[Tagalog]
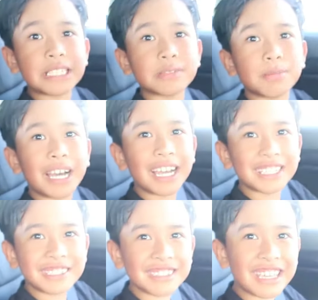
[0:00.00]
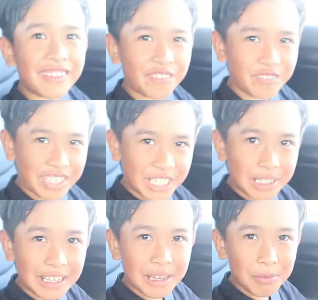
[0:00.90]
Best Buy to get
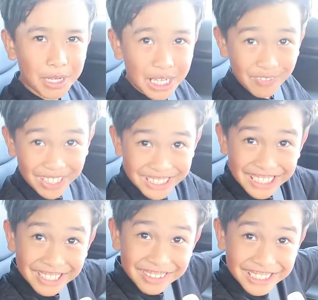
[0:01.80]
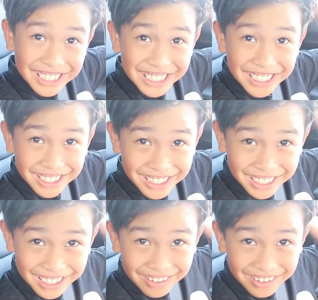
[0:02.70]
me a Pokemon DLC.